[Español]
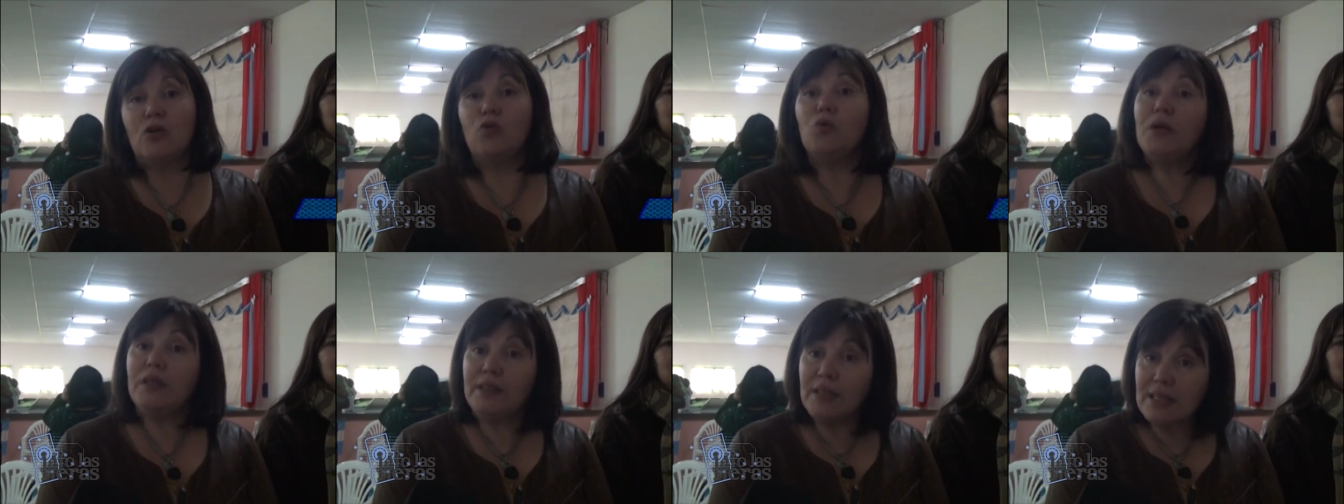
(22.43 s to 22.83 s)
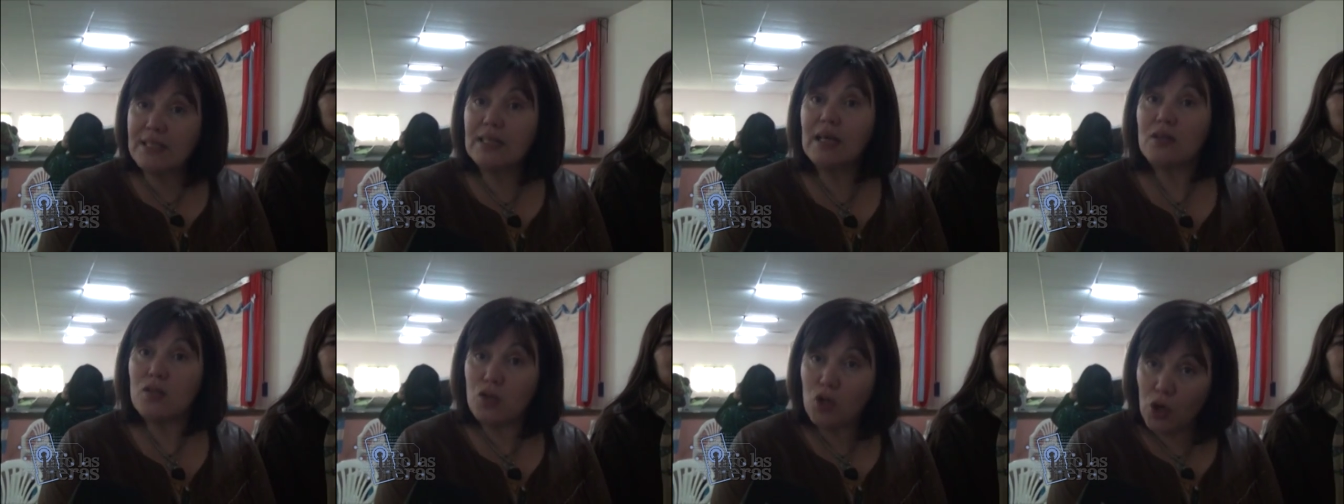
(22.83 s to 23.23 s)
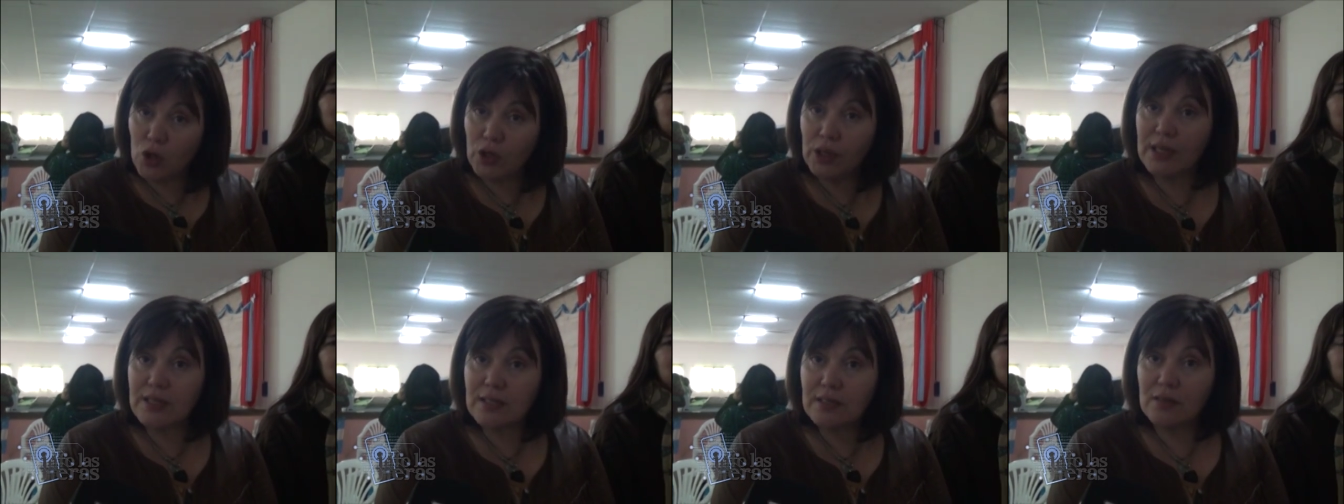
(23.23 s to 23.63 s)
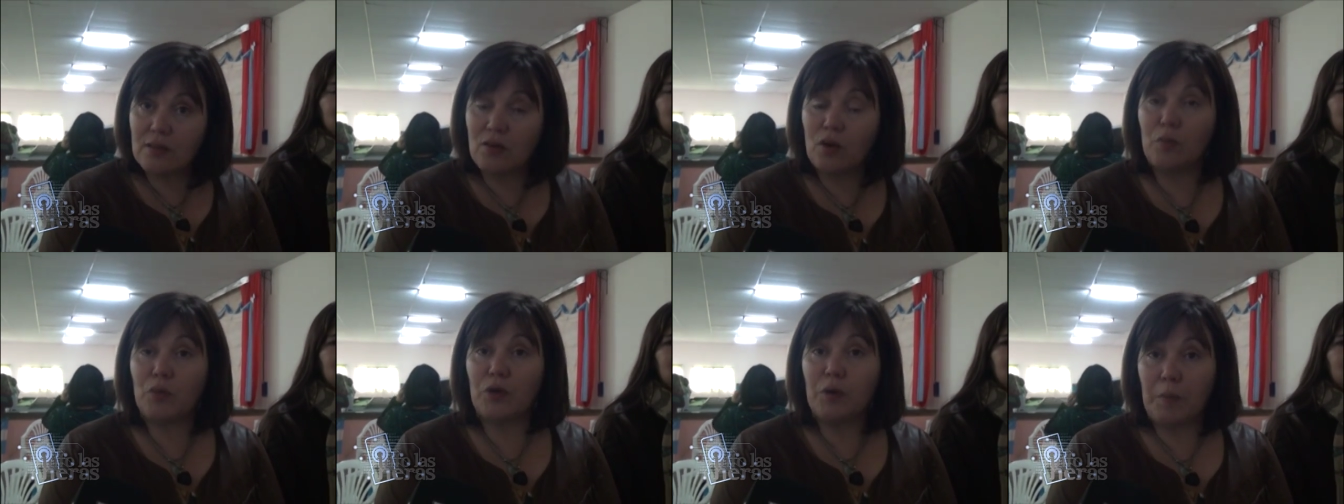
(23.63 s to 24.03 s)
nuestras acciones
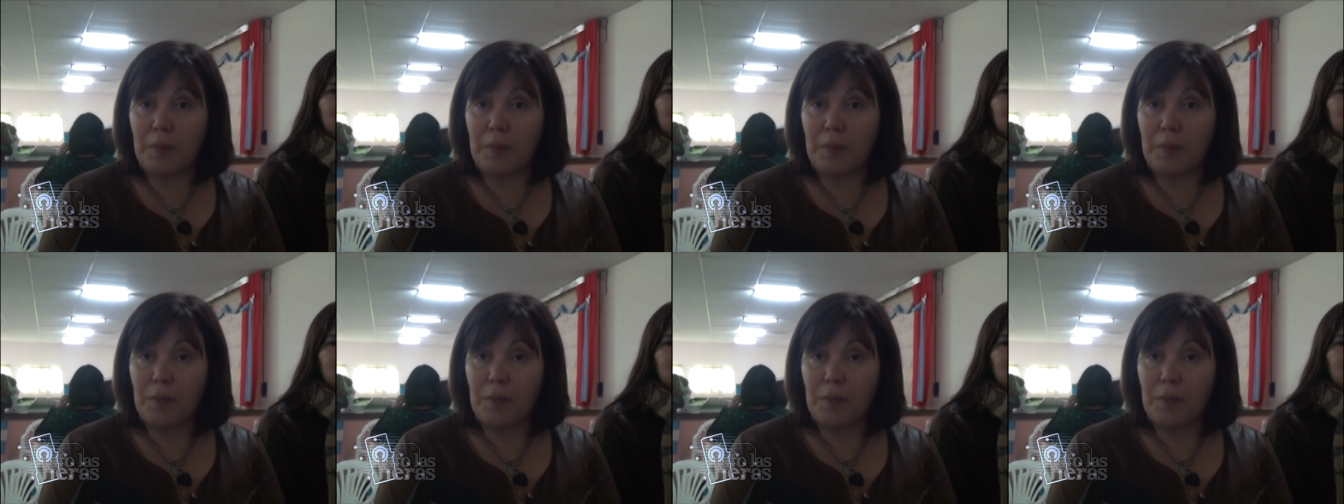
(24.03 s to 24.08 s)
como